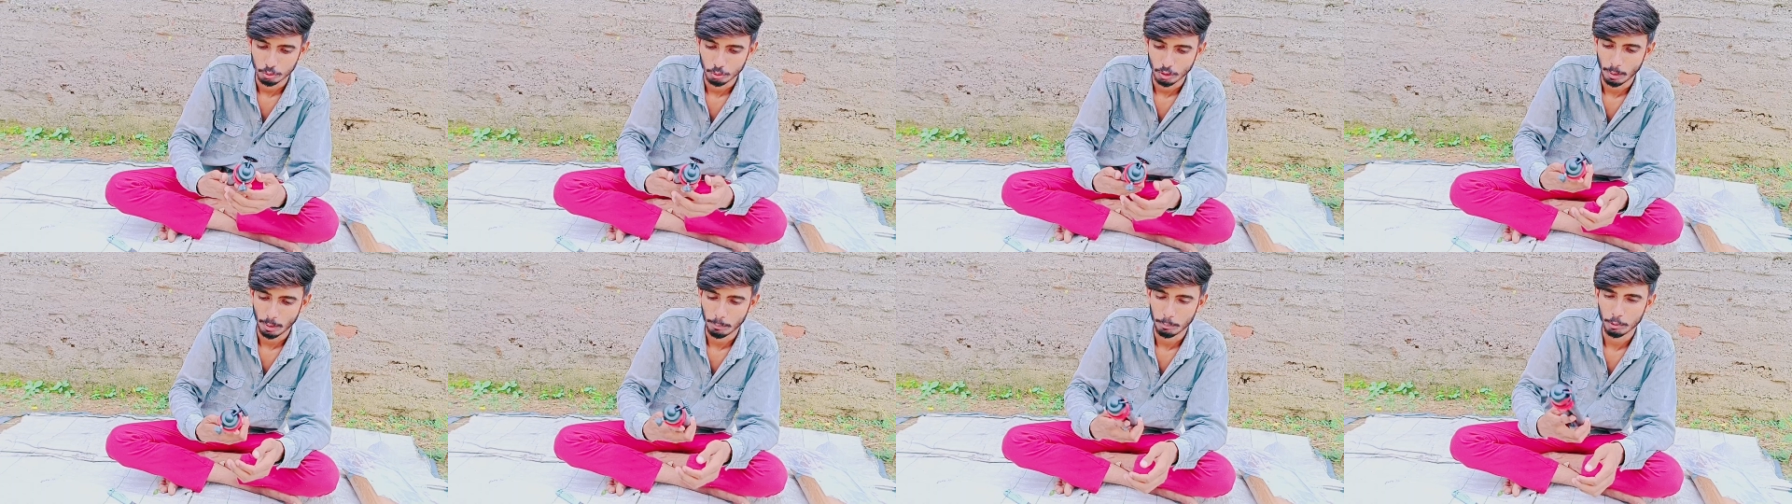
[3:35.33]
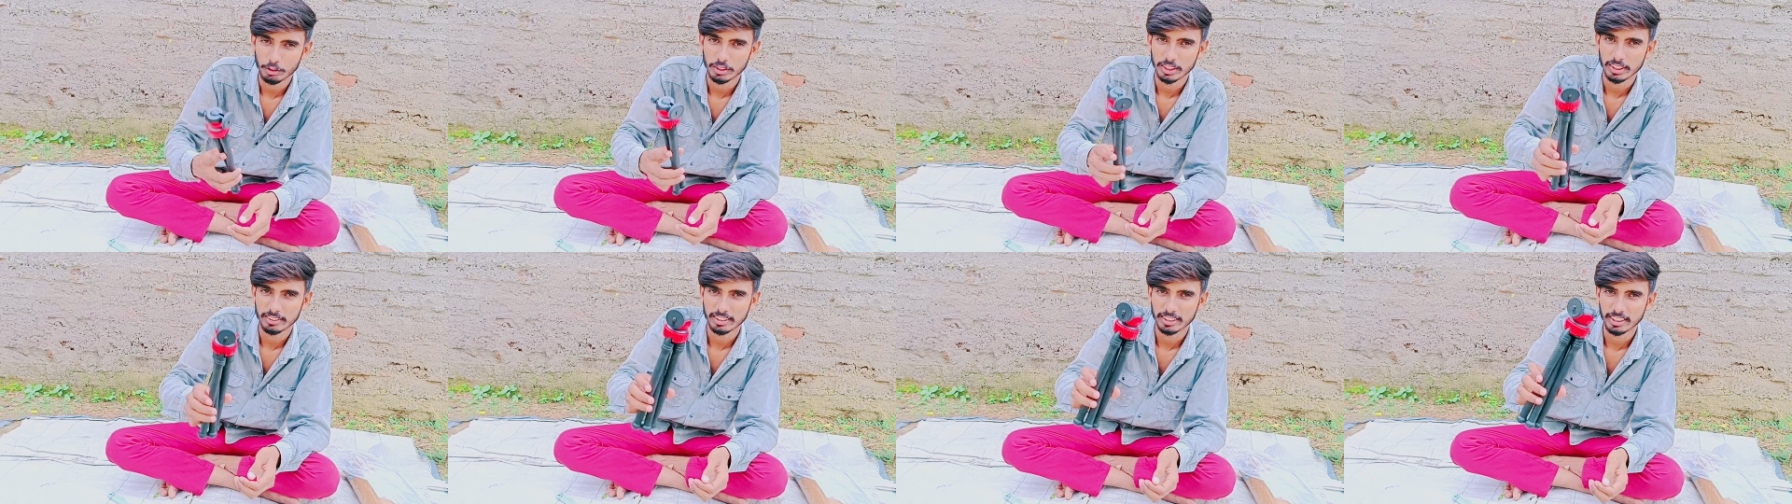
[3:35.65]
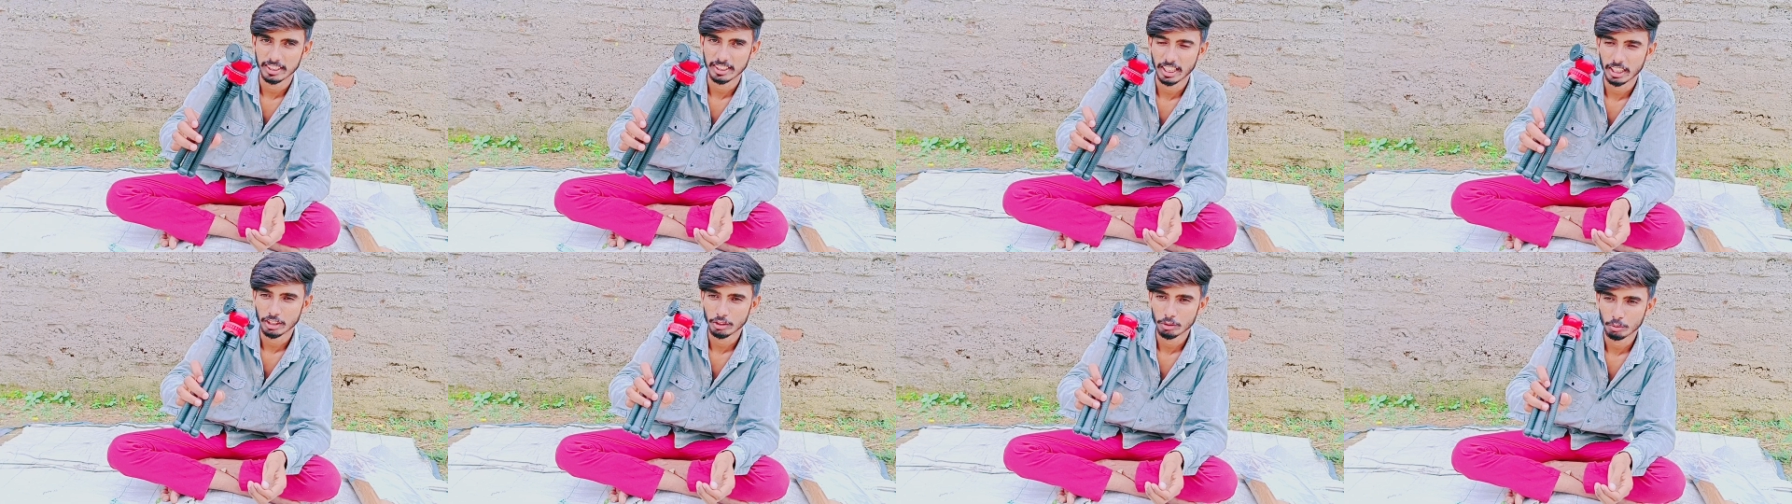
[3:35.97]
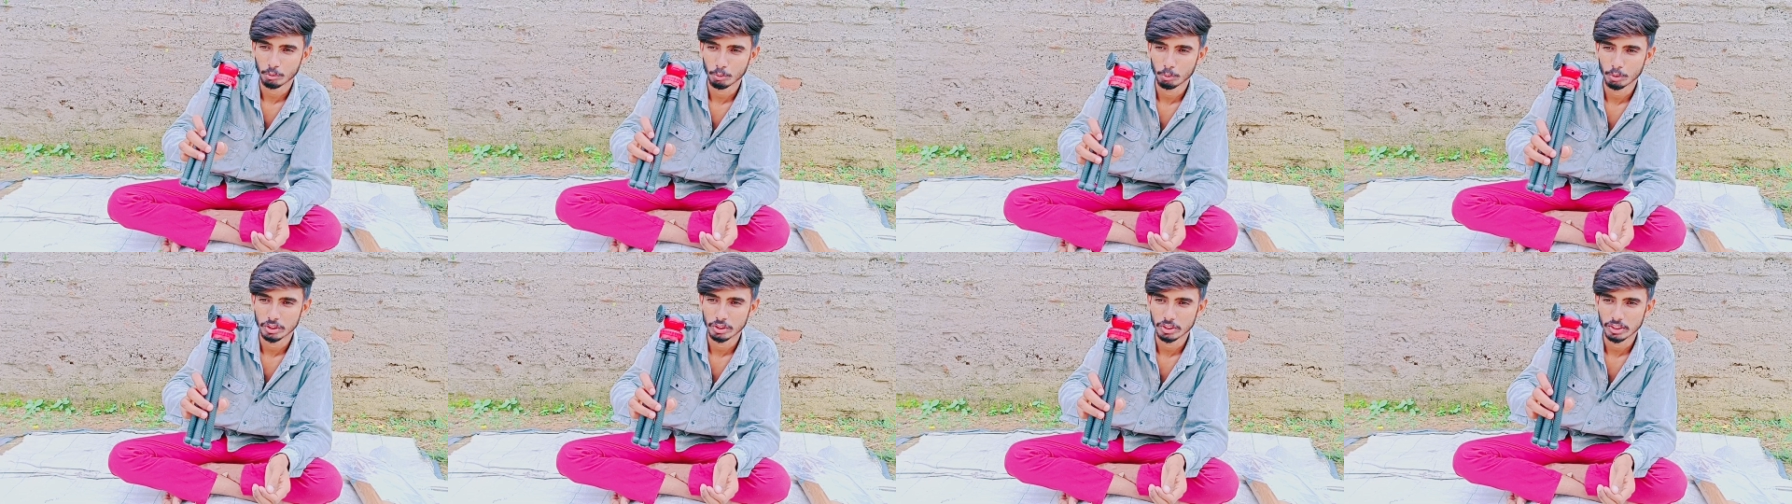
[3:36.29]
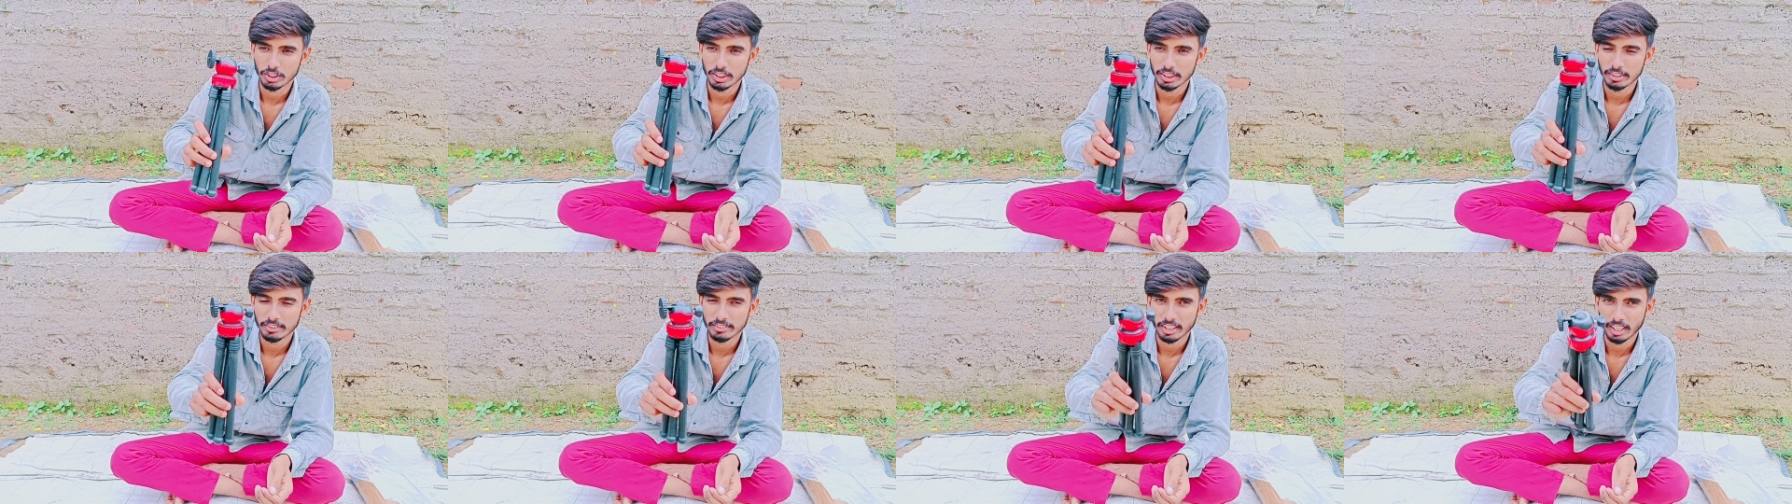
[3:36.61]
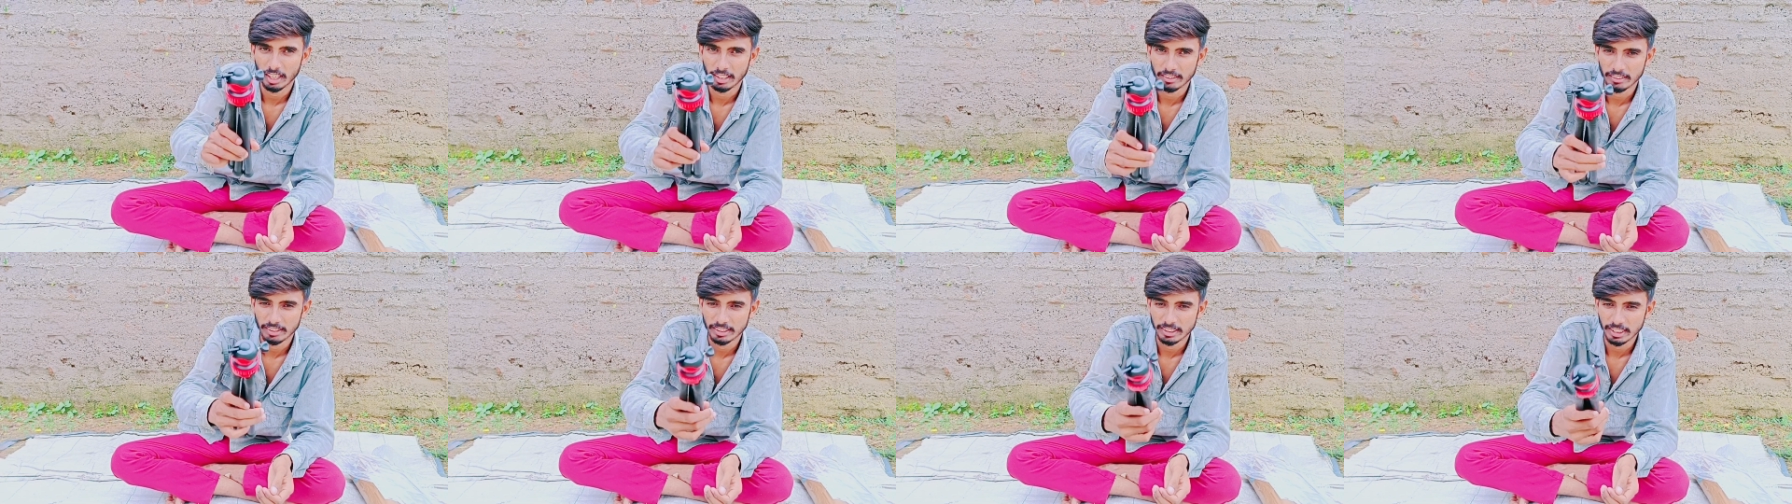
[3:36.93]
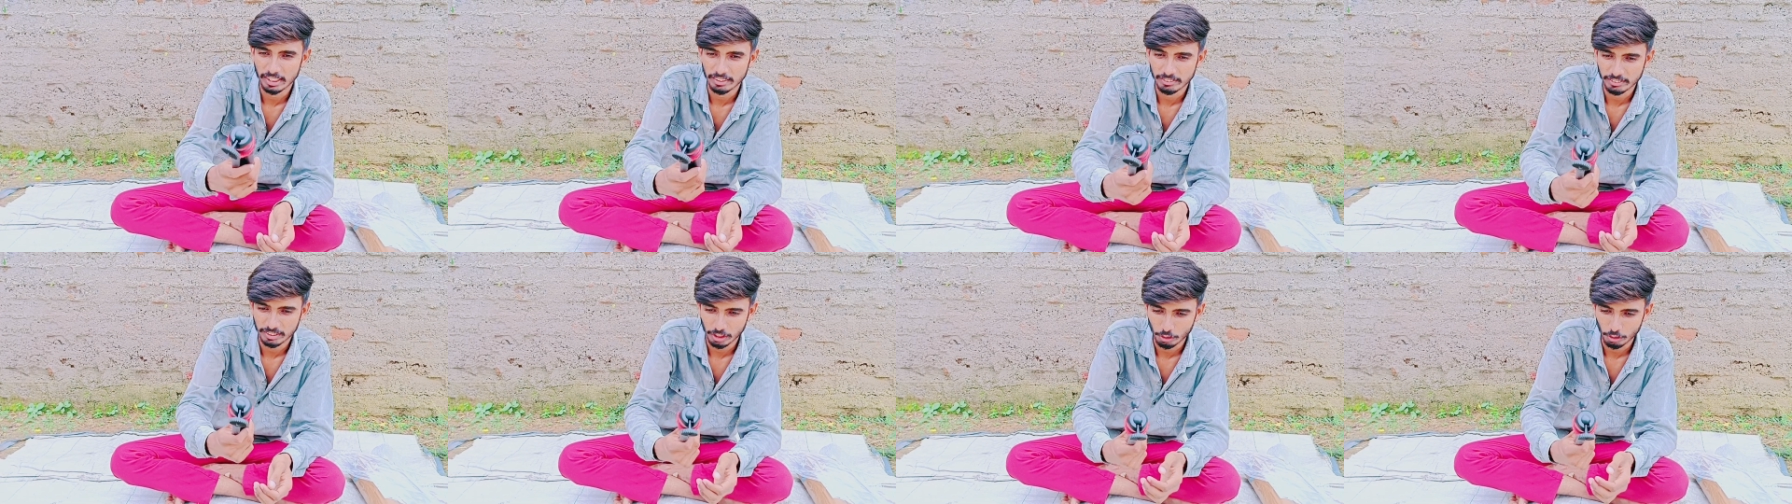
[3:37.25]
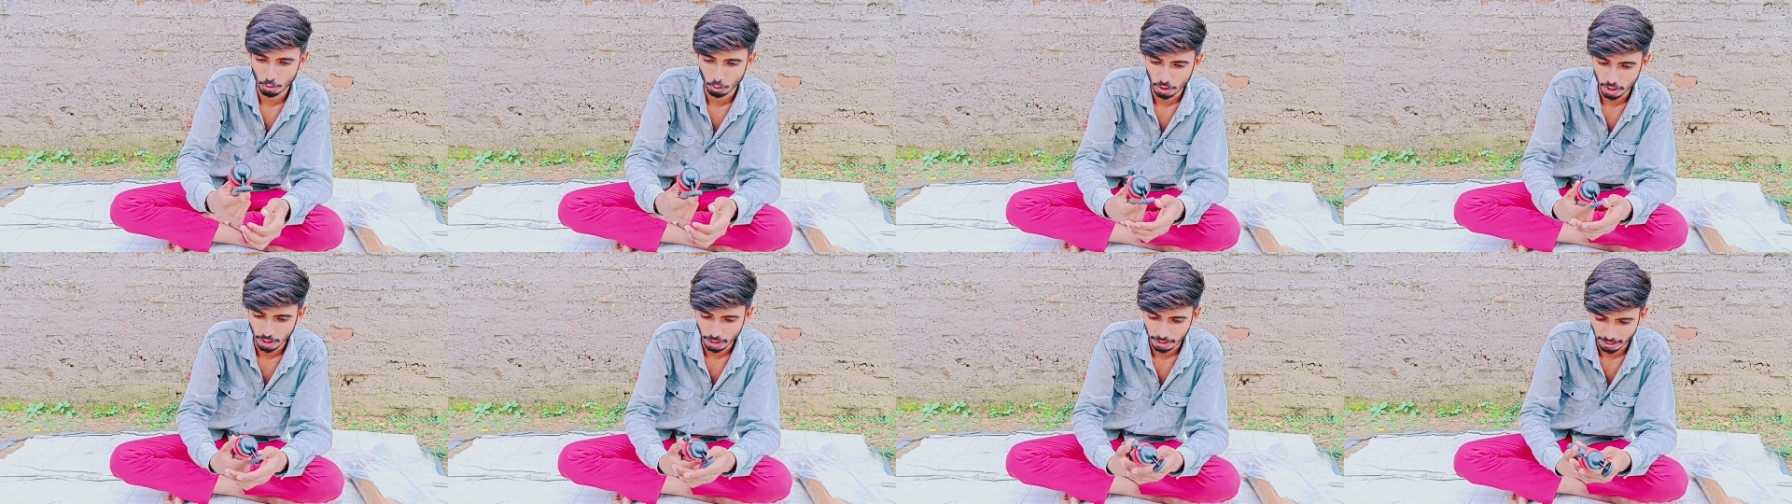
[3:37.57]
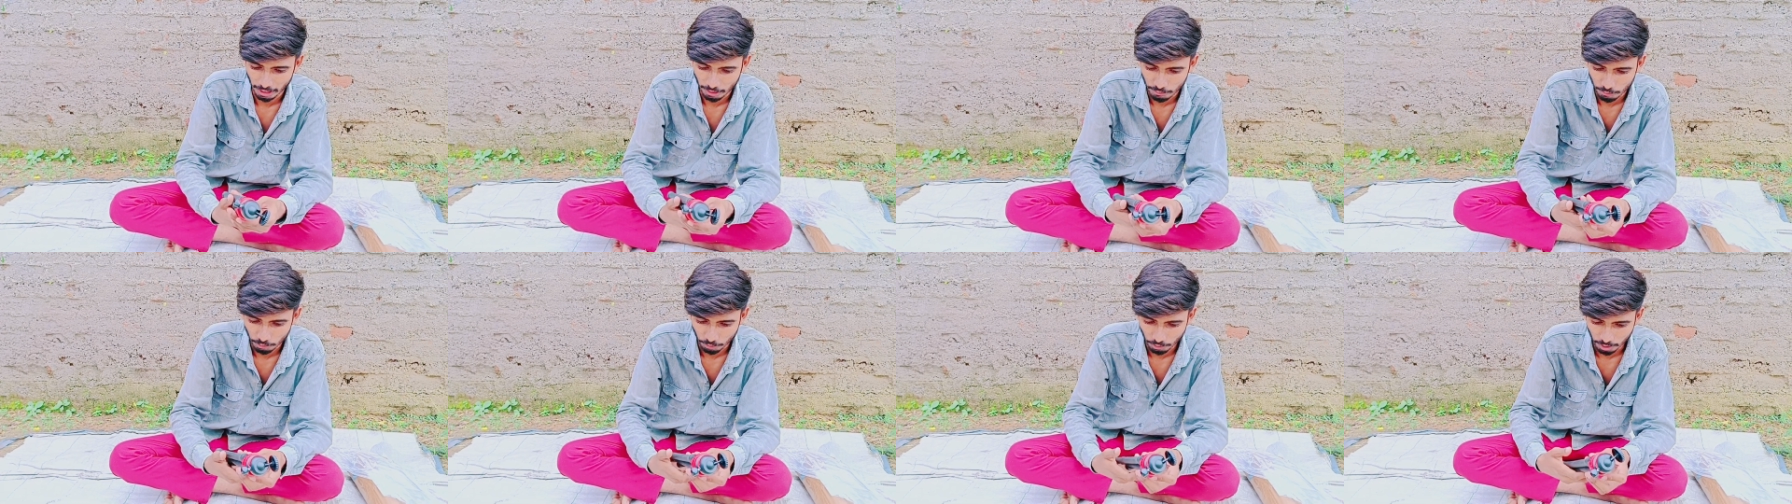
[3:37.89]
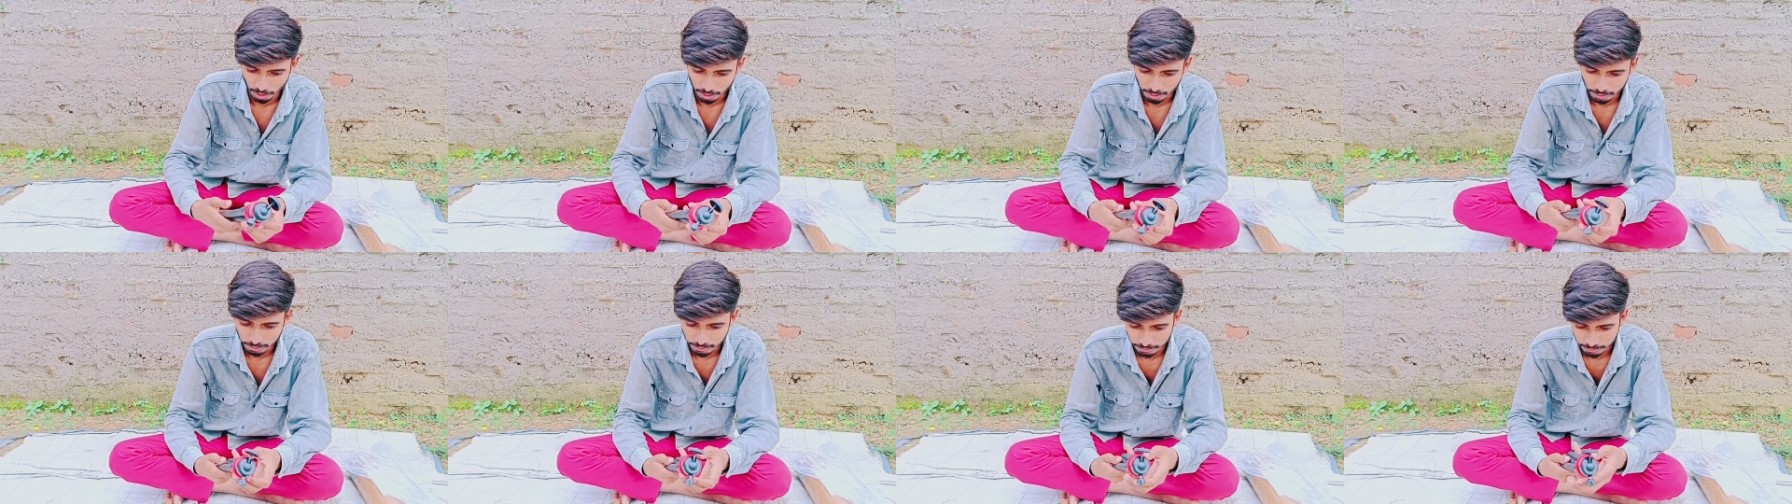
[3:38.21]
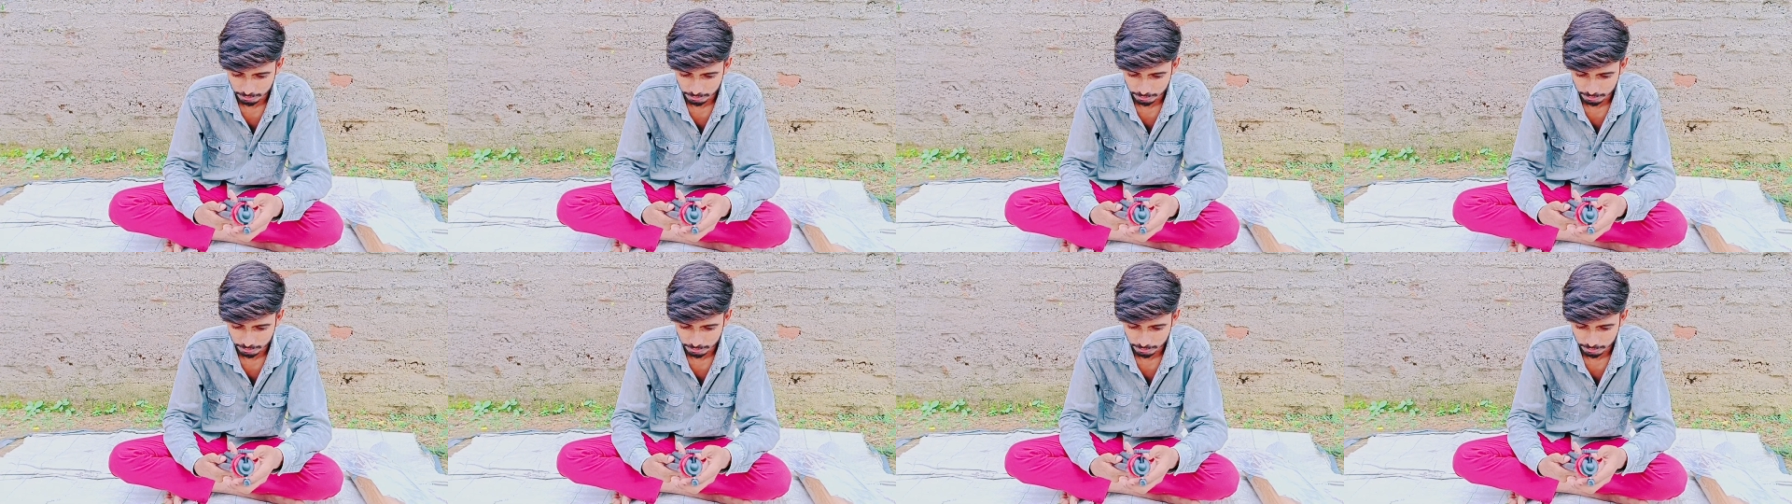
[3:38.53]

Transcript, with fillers: तो आप लोग देख सकते हैं कुछ इस तरह से ये इसका गोरिल्ला ट्राईपोर्ड है